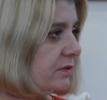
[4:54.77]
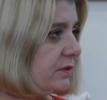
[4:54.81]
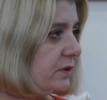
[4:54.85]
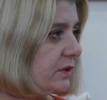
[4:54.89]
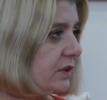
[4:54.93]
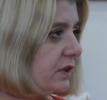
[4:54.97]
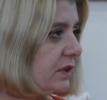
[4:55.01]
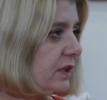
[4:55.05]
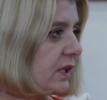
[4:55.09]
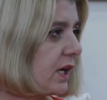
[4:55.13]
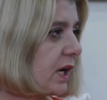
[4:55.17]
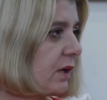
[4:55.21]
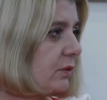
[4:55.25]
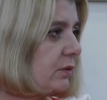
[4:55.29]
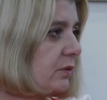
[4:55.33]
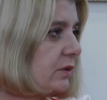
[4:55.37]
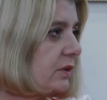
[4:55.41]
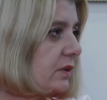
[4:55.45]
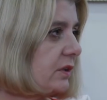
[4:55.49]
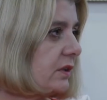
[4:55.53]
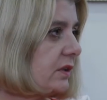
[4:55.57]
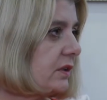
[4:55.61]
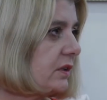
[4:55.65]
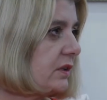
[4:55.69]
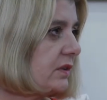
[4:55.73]

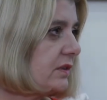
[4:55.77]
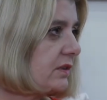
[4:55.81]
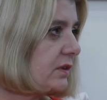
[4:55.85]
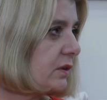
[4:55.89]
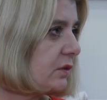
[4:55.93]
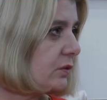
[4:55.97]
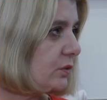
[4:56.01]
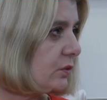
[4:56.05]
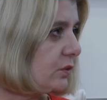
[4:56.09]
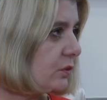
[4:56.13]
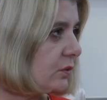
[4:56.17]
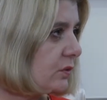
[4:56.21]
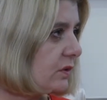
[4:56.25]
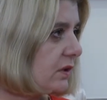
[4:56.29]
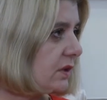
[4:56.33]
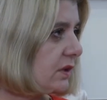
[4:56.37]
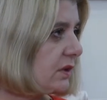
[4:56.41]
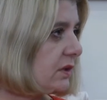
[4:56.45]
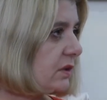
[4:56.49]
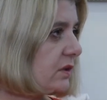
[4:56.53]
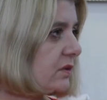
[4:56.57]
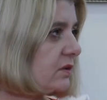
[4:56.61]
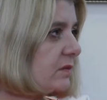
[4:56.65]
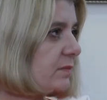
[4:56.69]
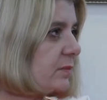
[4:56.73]
wynikały i z
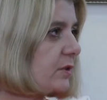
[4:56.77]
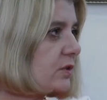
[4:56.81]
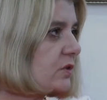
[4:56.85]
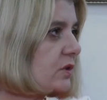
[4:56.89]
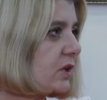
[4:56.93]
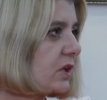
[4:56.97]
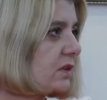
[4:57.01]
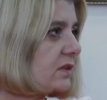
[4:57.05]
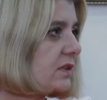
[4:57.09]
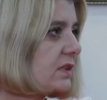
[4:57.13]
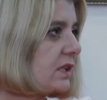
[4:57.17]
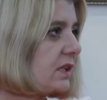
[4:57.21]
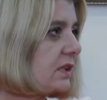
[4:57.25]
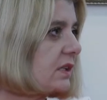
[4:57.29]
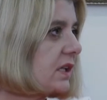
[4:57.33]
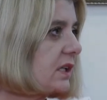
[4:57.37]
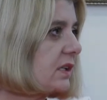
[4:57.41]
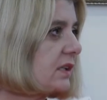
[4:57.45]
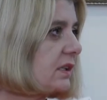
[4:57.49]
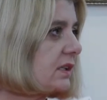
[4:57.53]
odgórnych rozporządzeń,